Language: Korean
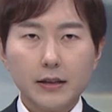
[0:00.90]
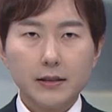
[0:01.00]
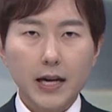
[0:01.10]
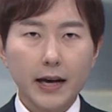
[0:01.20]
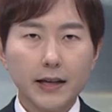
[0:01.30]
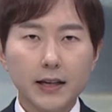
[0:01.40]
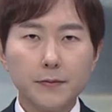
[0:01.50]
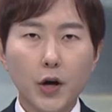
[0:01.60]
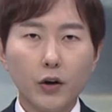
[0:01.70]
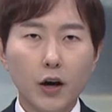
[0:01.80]
장애라는
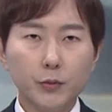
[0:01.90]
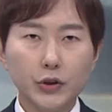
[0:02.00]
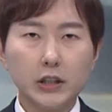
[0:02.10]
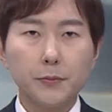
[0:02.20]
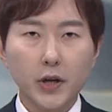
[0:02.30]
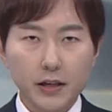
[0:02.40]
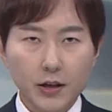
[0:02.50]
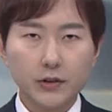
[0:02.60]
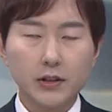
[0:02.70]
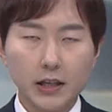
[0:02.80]
벽을 허문 특별한
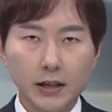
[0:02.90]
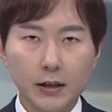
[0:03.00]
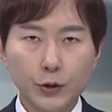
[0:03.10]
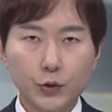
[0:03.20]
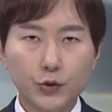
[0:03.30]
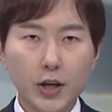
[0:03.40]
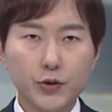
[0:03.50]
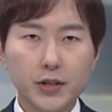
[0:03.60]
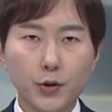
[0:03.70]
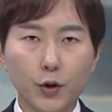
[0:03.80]
연극이 국내
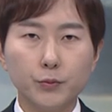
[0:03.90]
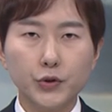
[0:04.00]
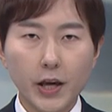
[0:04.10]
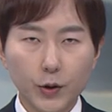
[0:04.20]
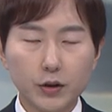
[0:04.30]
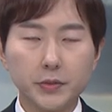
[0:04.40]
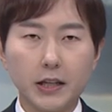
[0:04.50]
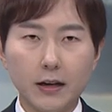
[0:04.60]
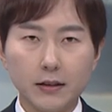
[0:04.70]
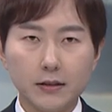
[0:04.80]
최초로 무대에
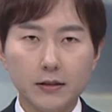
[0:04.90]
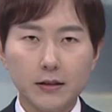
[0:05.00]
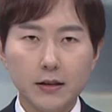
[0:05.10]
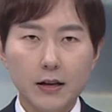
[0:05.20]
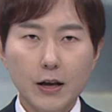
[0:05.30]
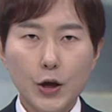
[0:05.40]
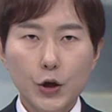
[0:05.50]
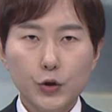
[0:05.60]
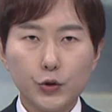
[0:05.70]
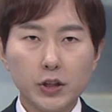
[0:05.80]
오릅니다.
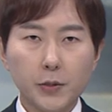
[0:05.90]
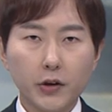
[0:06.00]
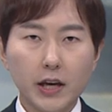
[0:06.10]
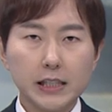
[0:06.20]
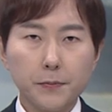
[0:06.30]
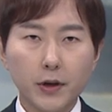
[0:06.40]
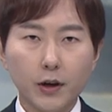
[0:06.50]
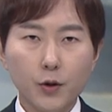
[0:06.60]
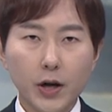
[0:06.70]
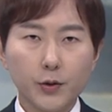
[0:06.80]
60여 개의
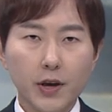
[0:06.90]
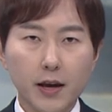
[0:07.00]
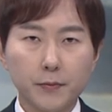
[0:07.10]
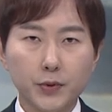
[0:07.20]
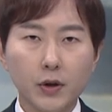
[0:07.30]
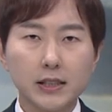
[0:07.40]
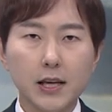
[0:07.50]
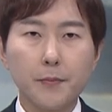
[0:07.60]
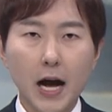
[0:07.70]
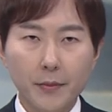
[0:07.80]
스피커를 활용해
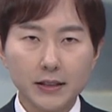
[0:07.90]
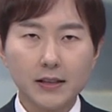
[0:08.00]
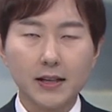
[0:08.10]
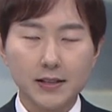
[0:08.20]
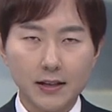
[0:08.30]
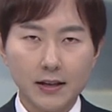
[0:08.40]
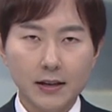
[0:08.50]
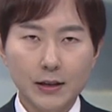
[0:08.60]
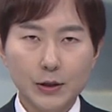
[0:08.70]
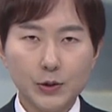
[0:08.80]
프랑스의 밤하늘까지
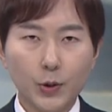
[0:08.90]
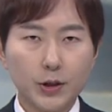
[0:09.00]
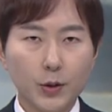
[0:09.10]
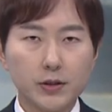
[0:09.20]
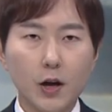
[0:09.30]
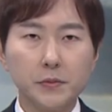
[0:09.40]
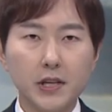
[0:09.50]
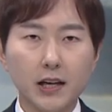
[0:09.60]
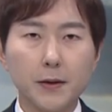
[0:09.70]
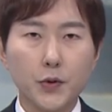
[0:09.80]
소리로
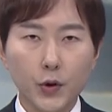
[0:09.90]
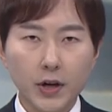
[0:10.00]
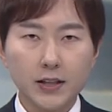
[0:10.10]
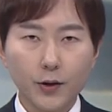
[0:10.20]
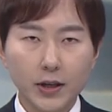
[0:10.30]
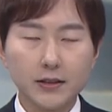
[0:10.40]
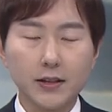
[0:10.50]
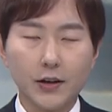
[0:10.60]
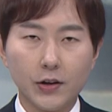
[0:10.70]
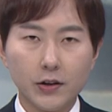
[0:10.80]
섬세하게 표현한다고
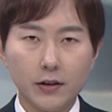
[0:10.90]
하는데요.